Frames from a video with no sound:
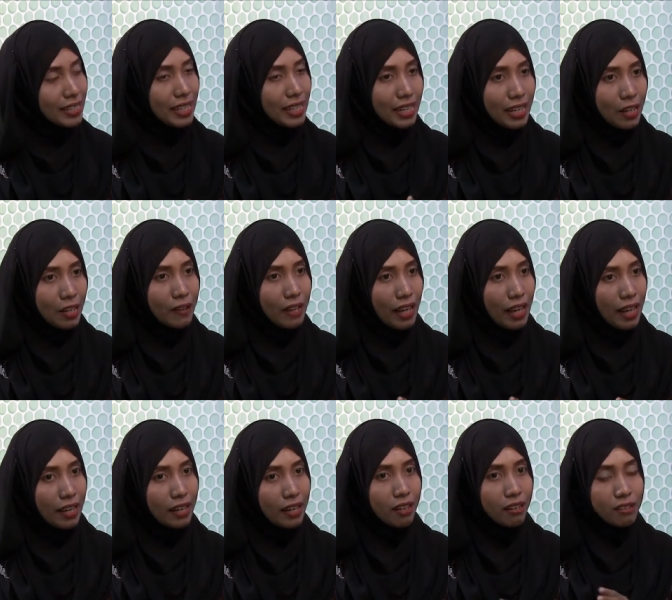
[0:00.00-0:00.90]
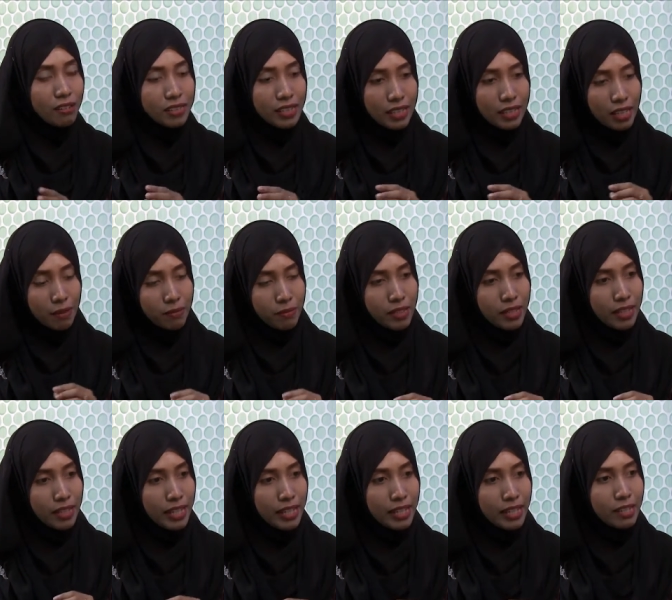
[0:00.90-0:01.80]
ถ้าเข้าเกณฑ์เขาก็จะทำเรื่
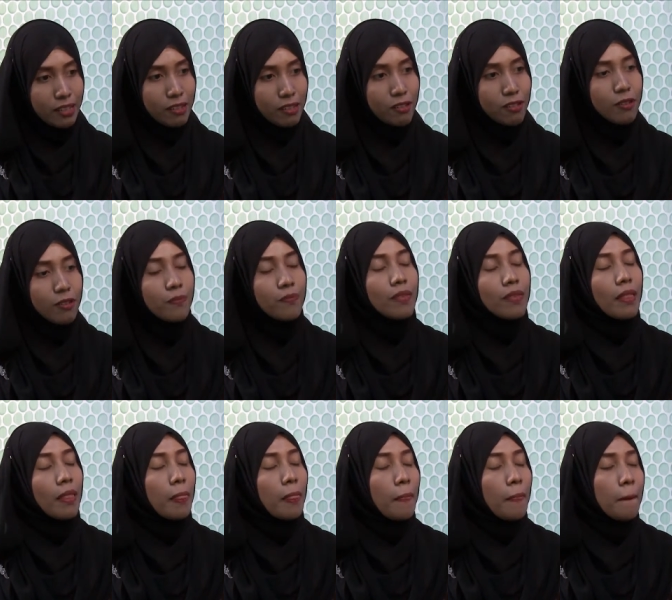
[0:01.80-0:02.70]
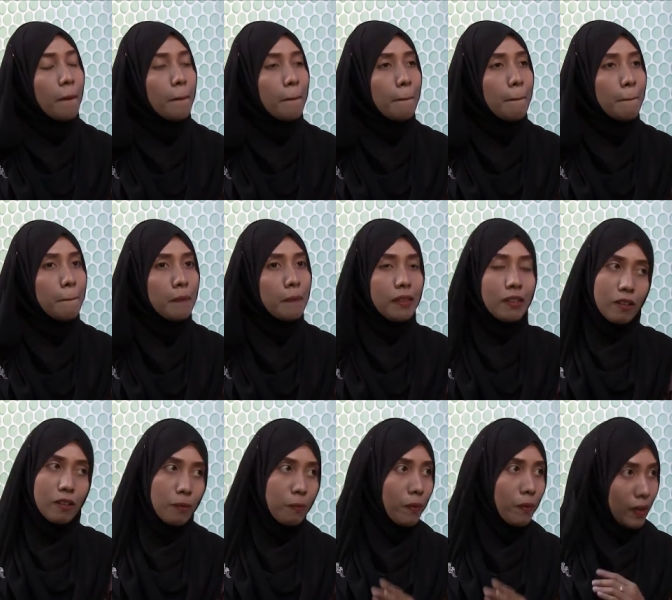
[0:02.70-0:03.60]
องให้แล้วก็แล้
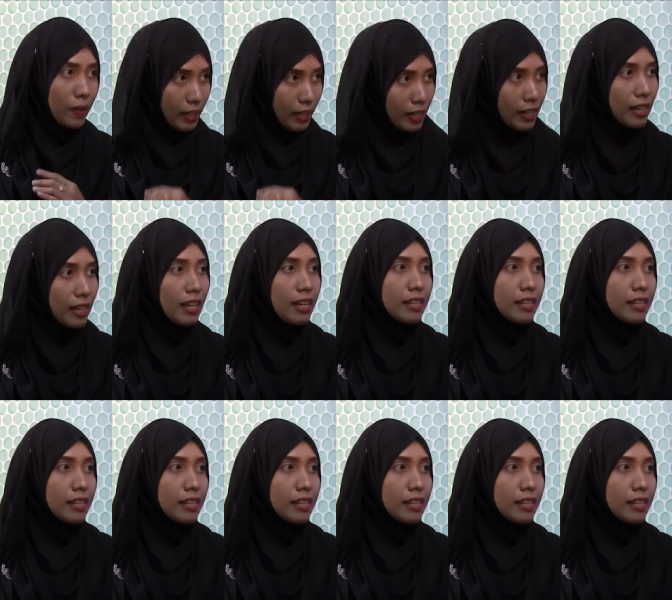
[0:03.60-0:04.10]
วก็ปล่อยอะ